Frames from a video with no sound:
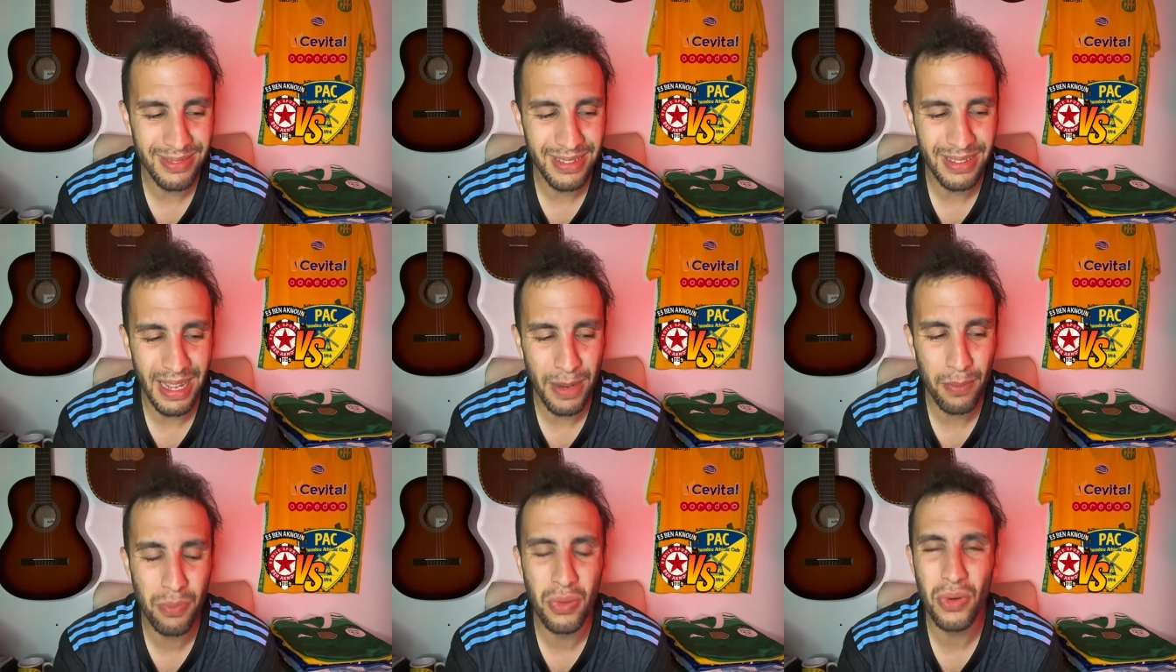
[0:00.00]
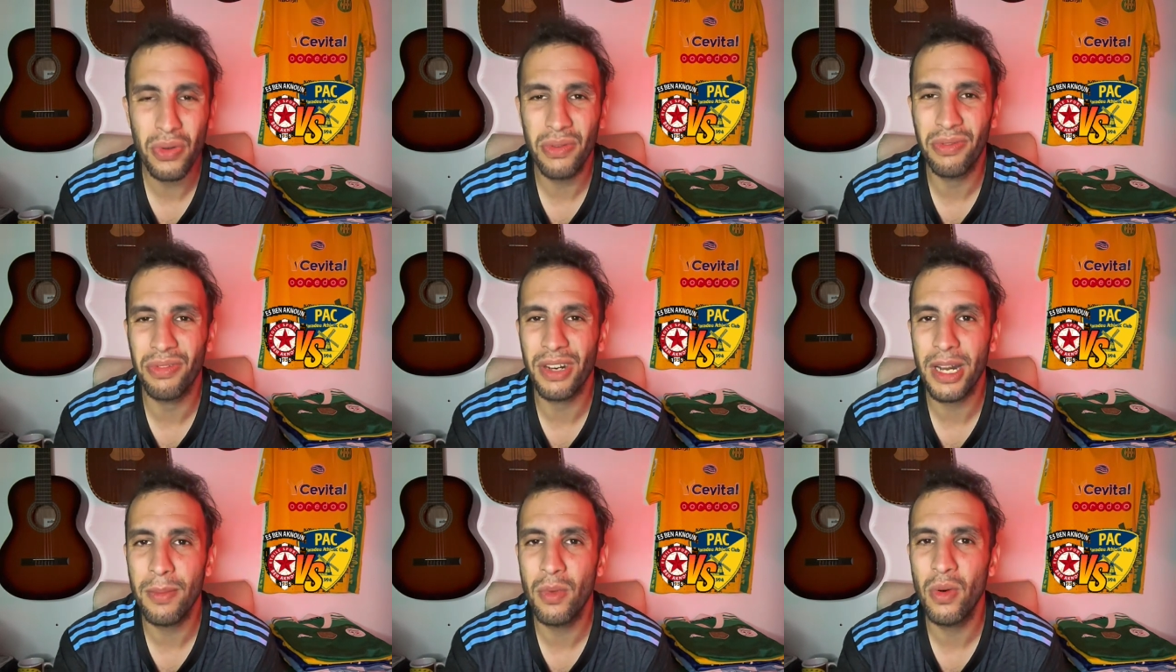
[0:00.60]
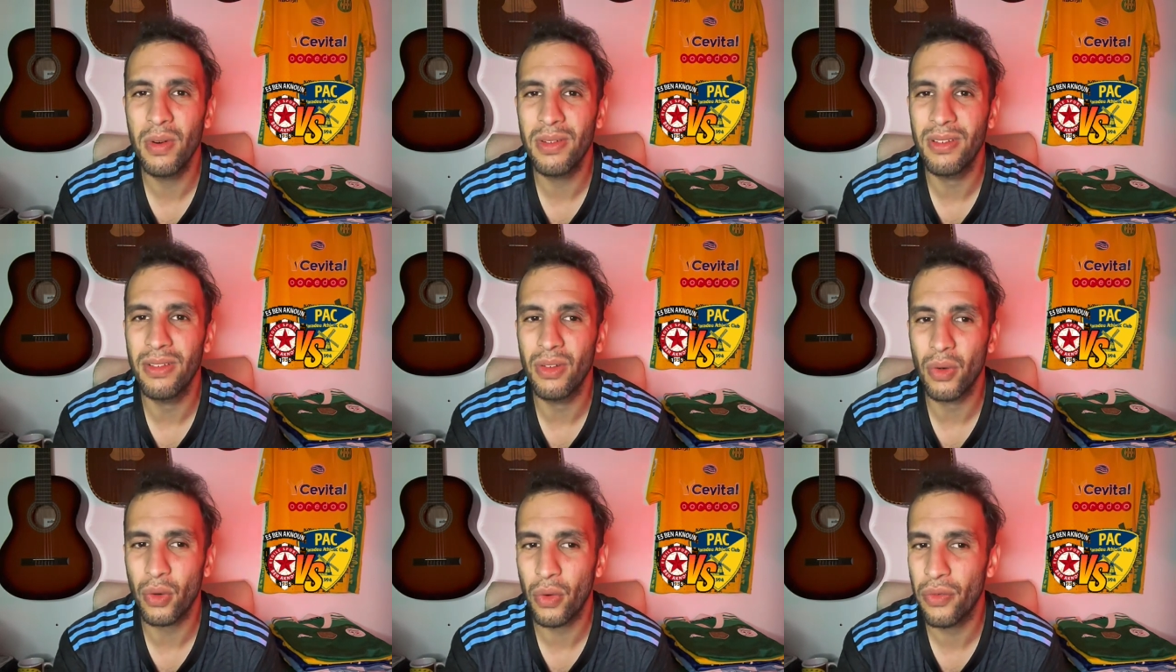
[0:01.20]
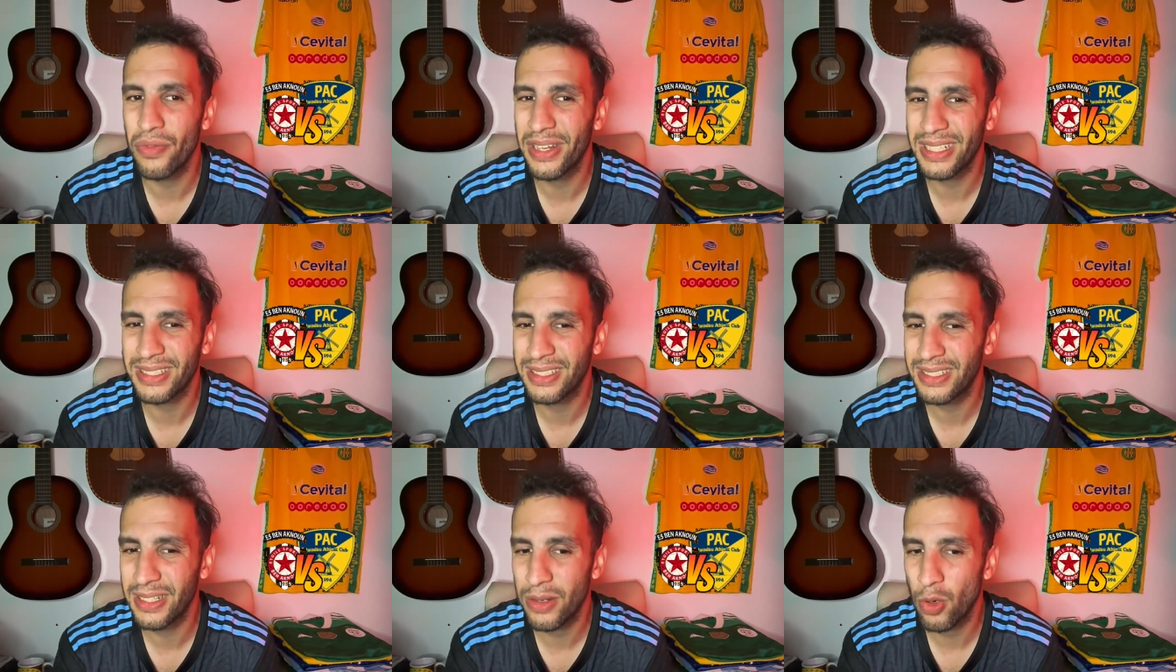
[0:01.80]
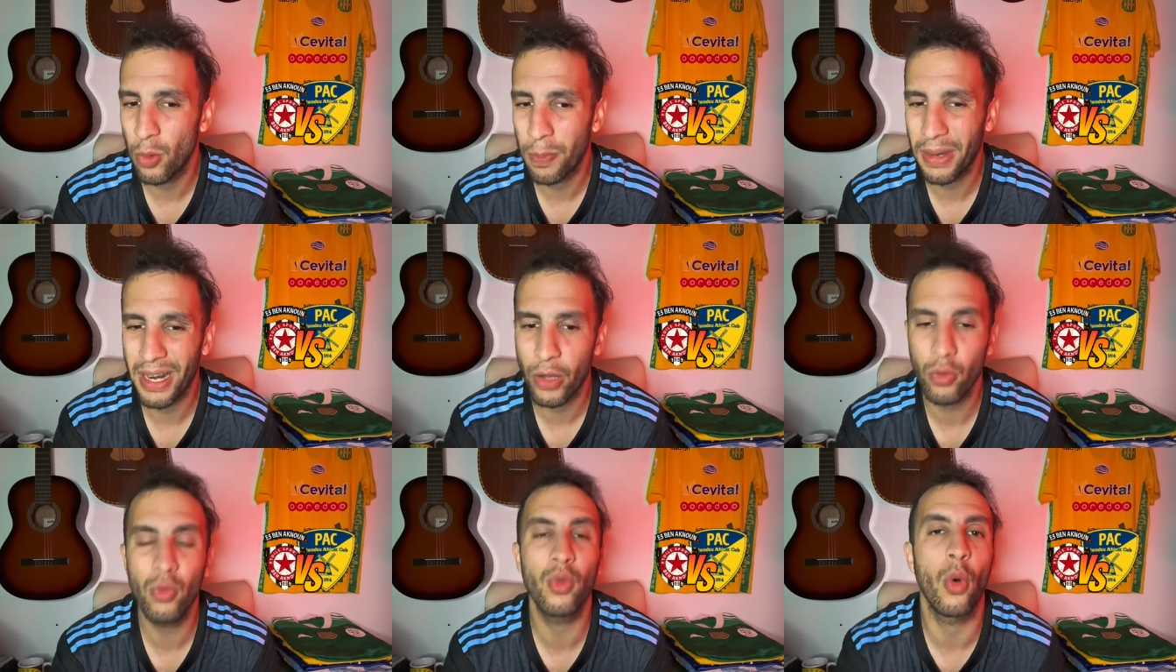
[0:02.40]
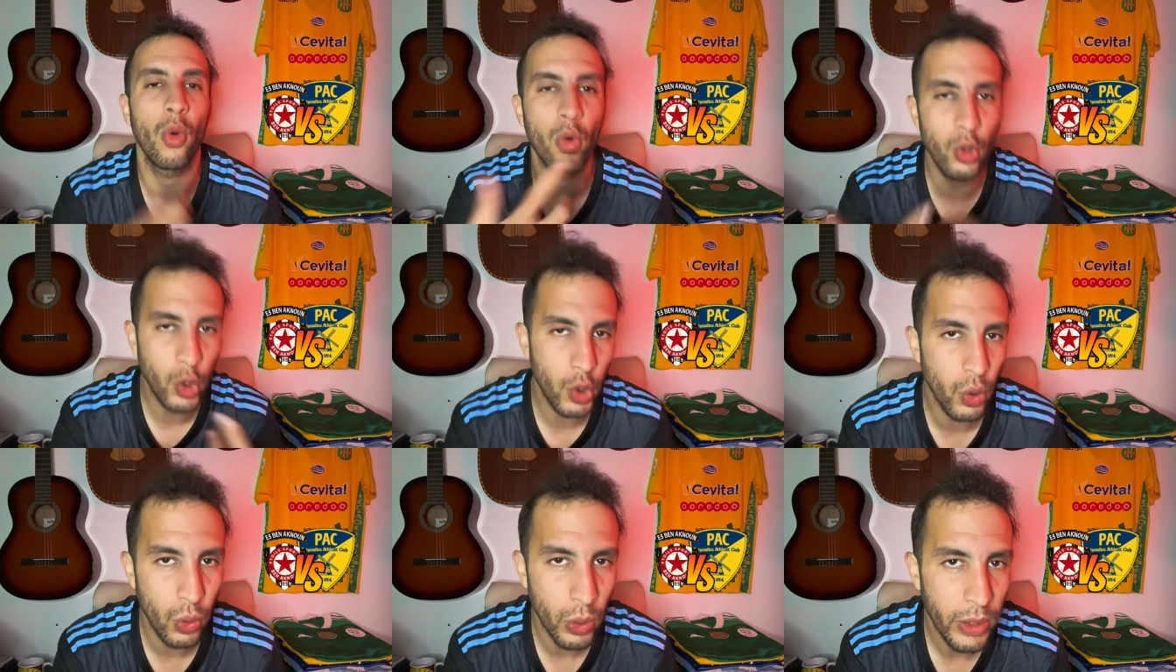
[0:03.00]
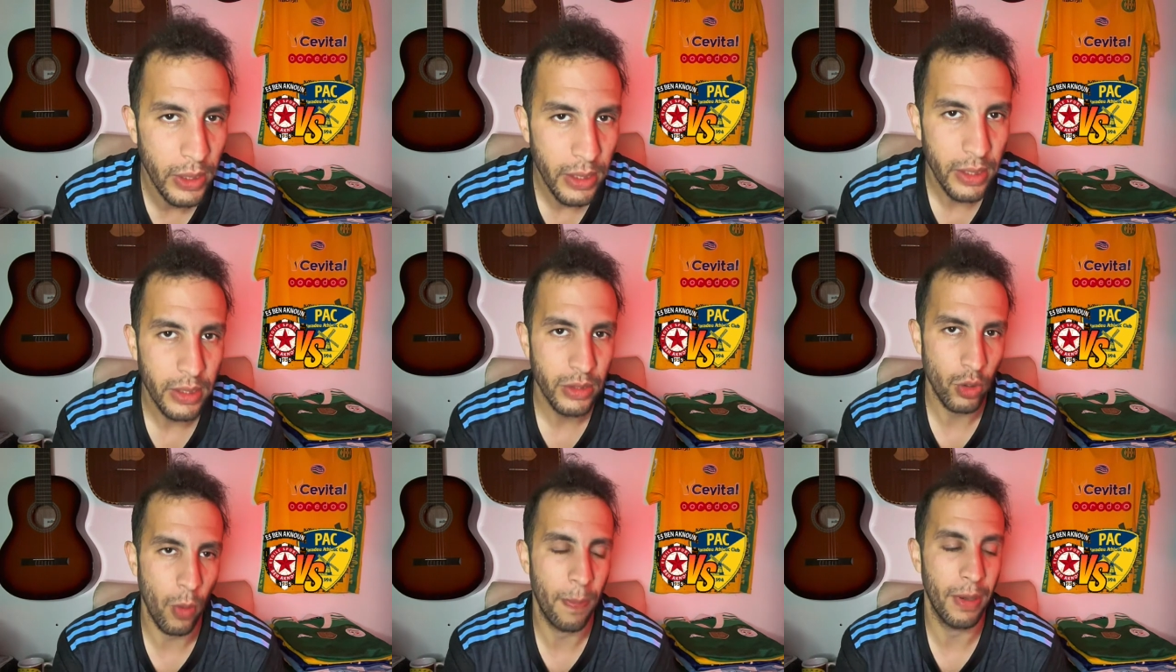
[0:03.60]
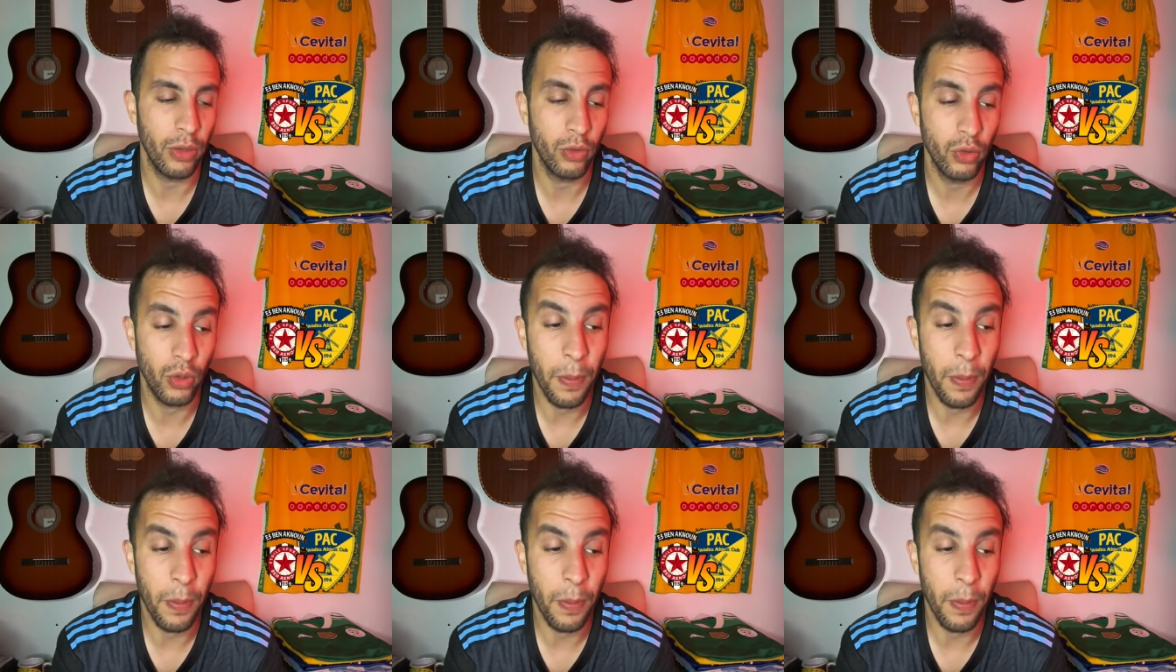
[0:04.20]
elle peut vraiment euh, renverser le paradou dans le jeu, si on parle de jeu.